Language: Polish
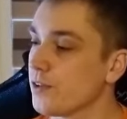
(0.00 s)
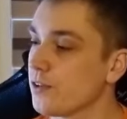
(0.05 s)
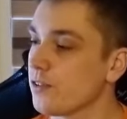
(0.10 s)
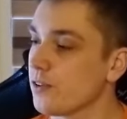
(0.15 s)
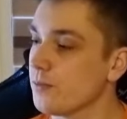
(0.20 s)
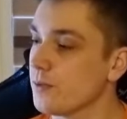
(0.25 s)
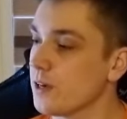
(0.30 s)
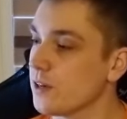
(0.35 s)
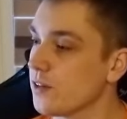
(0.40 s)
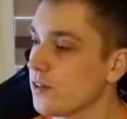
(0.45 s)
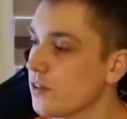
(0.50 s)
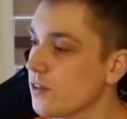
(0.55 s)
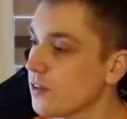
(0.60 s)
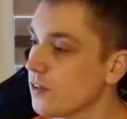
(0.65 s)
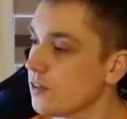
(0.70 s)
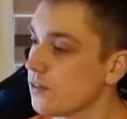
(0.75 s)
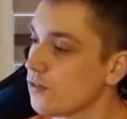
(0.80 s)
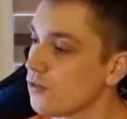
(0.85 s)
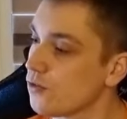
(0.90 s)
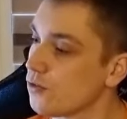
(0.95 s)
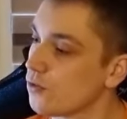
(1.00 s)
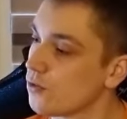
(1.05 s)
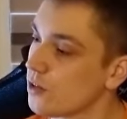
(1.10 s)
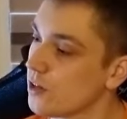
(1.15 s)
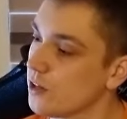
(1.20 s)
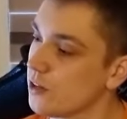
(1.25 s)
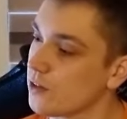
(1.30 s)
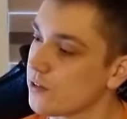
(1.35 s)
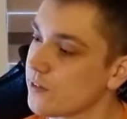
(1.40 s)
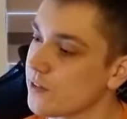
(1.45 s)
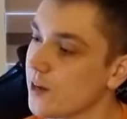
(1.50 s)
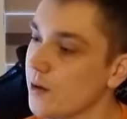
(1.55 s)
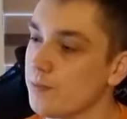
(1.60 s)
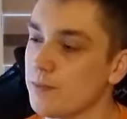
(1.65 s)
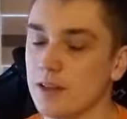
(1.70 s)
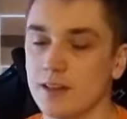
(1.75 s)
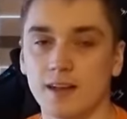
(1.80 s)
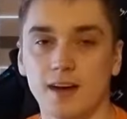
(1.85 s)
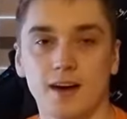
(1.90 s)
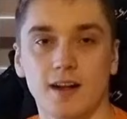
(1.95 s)
Są jakieś sztuki
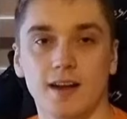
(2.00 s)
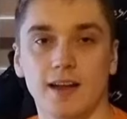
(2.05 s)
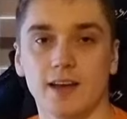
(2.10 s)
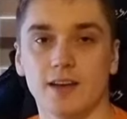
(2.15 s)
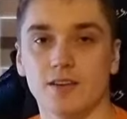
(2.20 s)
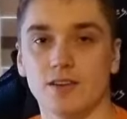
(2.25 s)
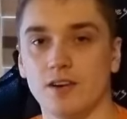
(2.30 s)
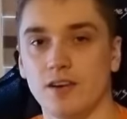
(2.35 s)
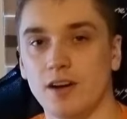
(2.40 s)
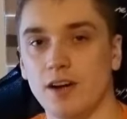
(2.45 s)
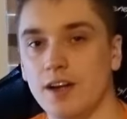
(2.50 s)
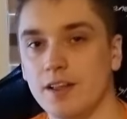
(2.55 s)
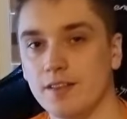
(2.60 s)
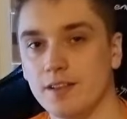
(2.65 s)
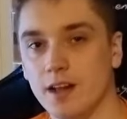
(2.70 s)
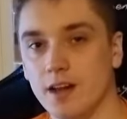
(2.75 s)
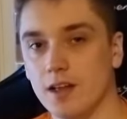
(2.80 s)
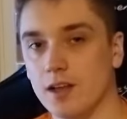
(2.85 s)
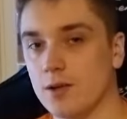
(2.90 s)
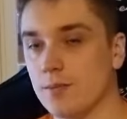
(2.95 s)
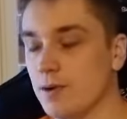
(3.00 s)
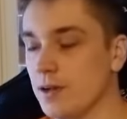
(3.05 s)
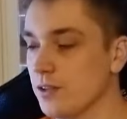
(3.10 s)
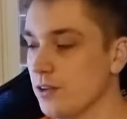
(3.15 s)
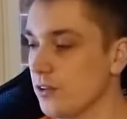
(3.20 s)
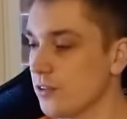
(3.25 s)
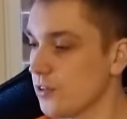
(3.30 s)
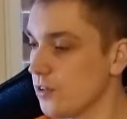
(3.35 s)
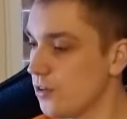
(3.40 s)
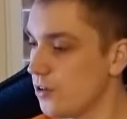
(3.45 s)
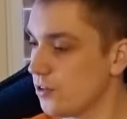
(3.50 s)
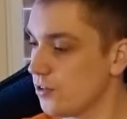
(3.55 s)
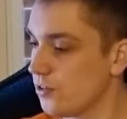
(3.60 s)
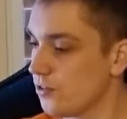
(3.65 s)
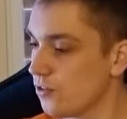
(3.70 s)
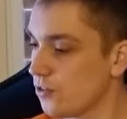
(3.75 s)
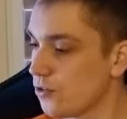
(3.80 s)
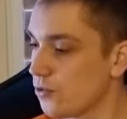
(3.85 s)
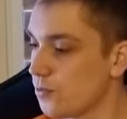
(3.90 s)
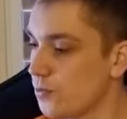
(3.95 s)
dostępne na Allegro, no ale chyba nie o to chodzi,
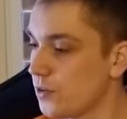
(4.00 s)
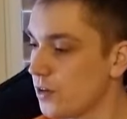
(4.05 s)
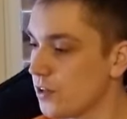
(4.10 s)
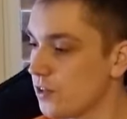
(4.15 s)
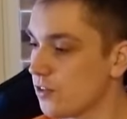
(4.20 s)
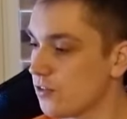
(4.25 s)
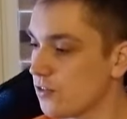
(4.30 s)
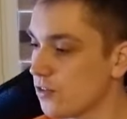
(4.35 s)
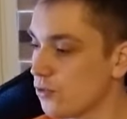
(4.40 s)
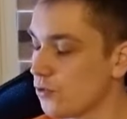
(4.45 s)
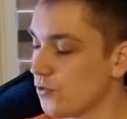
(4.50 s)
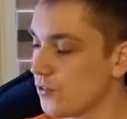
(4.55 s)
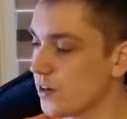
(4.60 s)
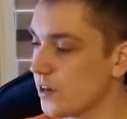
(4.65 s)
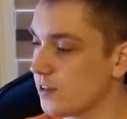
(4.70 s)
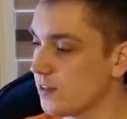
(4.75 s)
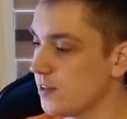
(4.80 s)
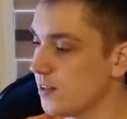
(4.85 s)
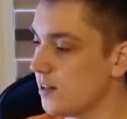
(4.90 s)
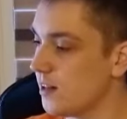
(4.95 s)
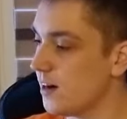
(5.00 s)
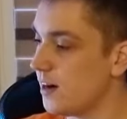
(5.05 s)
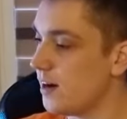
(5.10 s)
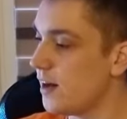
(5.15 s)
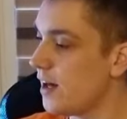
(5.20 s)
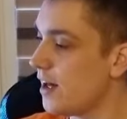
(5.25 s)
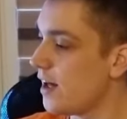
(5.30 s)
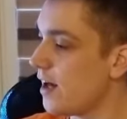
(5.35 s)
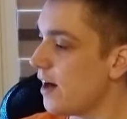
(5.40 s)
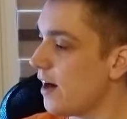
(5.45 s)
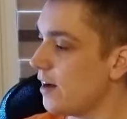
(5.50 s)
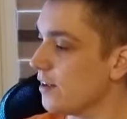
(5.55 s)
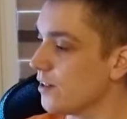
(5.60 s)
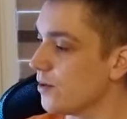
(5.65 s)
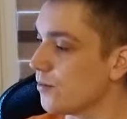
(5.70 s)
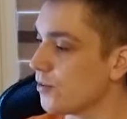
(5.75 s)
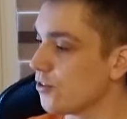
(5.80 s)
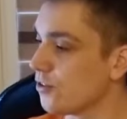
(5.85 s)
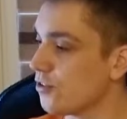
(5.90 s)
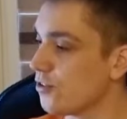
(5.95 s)
że kupujecie żarówkę z Lidla, a
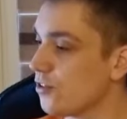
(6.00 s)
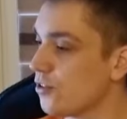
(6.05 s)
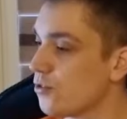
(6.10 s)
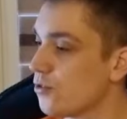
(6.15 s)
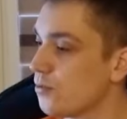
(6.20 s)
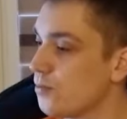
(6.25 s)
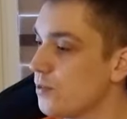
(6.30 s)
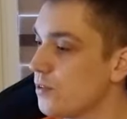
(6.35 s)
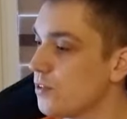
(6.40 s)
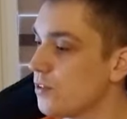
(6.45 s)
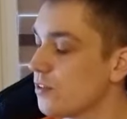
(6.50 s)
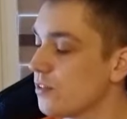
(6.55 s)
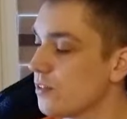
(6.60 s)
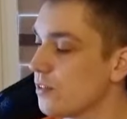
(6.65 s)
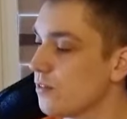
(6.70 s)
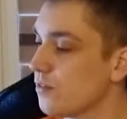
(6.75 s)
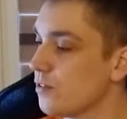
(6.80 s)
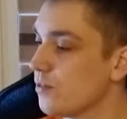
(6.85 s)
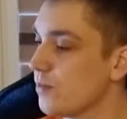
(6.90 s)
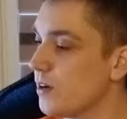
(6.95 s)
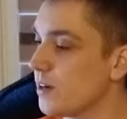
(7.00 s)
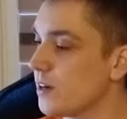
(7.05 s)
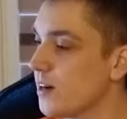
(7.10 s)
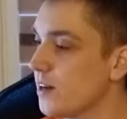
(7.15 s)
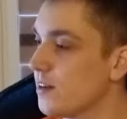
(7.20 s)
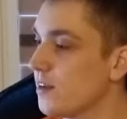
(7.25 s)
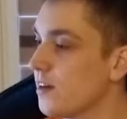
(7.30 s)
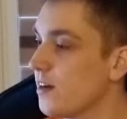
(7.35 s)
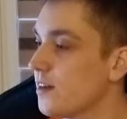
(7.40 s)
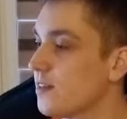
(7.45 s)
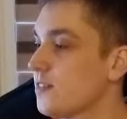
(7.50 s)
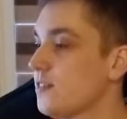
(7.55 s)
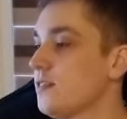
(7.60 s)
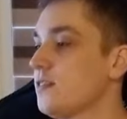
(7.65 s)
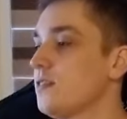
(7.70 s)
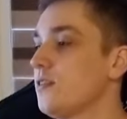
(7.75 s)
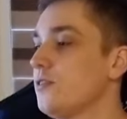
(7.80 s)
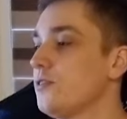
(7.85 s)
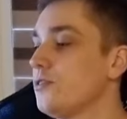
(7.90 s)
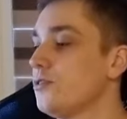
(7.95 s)
nie możecie kupić wymaganych
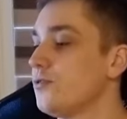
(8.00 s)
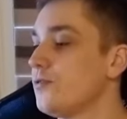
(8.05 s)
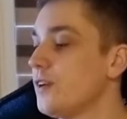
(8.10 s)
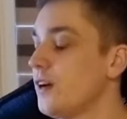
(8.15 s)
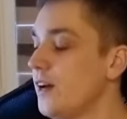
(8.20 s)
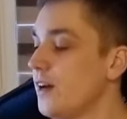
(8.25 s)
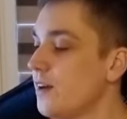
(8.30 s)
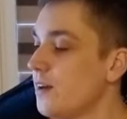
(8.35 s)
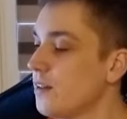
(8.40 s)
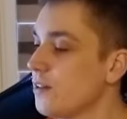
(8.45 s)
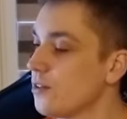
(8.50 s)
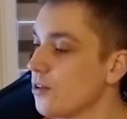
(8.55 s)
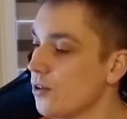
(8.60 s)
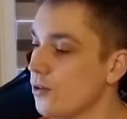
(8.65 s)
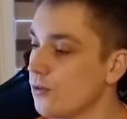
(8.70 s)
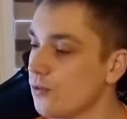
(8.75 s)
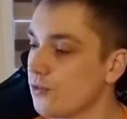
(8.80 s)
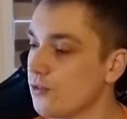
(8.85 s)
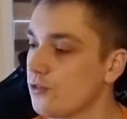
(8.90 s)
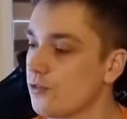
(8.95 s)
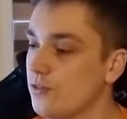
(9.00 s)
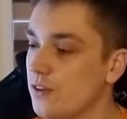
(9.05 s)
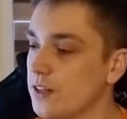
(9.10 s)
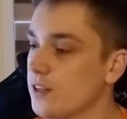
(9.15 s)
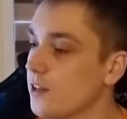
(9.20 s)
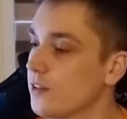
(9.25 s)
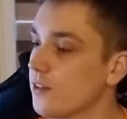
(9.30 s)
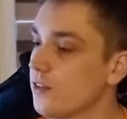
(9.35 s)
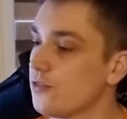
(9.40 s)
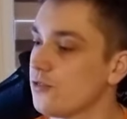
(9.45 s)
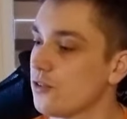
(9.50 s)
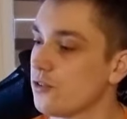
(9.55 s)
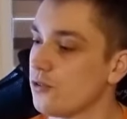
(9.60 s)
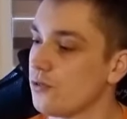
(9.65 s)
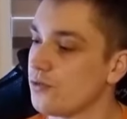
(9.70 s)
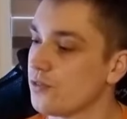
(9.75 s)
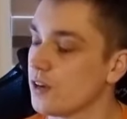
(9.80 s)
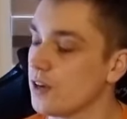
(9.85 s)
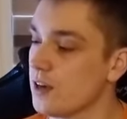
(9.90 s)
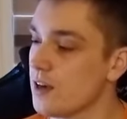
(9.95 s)
akcesoriów, do używania tej
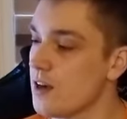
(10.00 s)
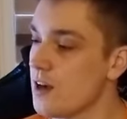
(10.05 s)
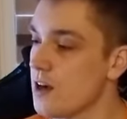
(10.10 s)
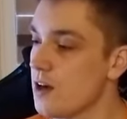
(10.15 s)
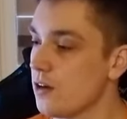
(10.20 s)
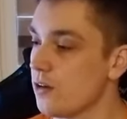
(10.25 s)
żarówki.